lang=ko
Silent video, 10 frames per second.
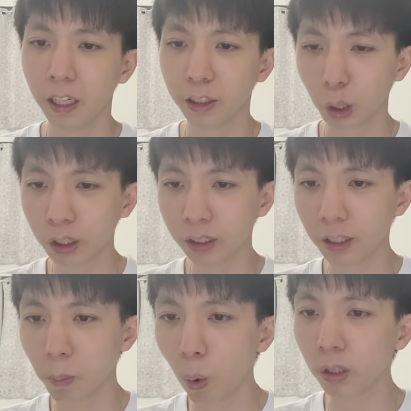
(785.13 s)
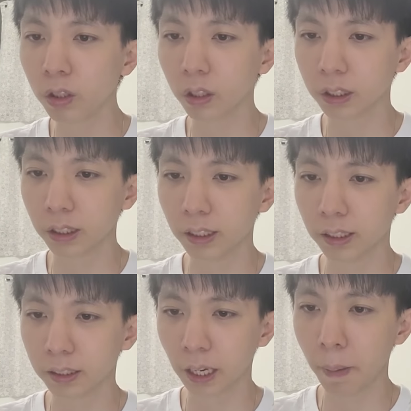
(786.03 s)
저는 그 모든
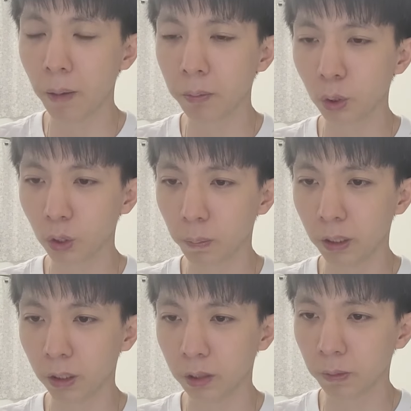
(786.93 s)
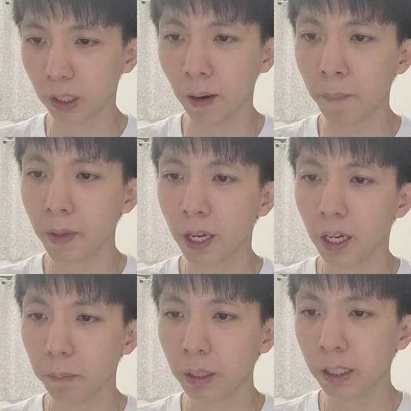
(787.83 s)
것을 제 마음속으로 믿었습니다.
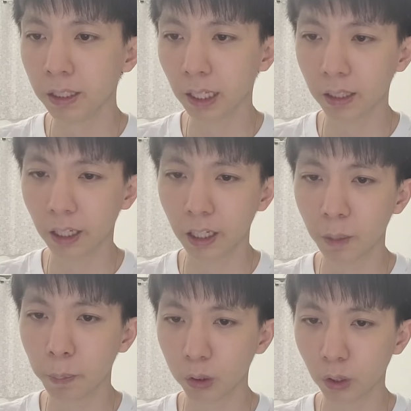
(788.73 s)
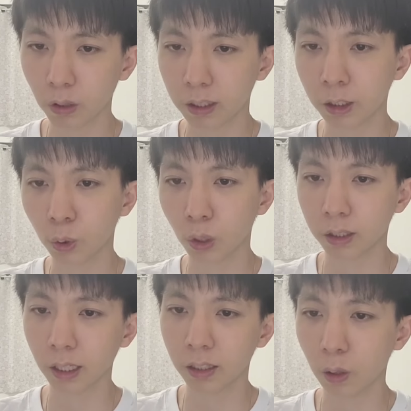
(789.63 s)
믿는 자들에게는 표적과
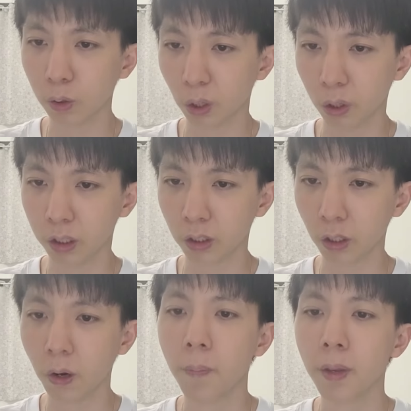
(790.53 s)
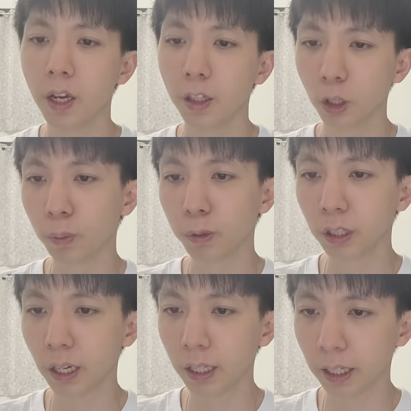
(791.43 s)
징조가 따른다고 되어 있어요.
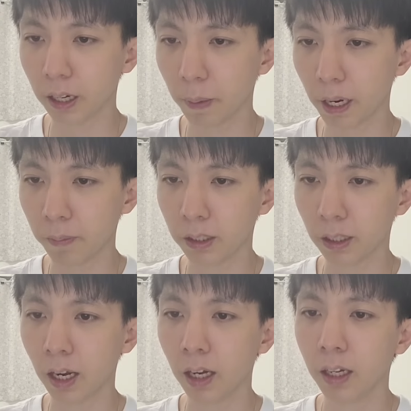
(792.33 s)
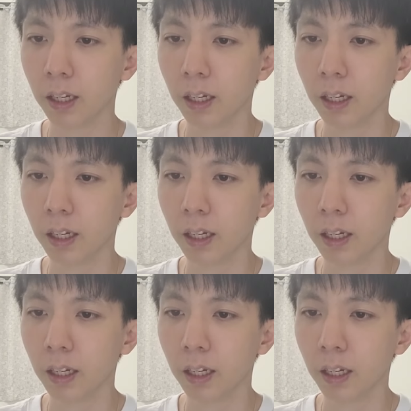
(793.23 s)
여러분들에게 제가 말합니다.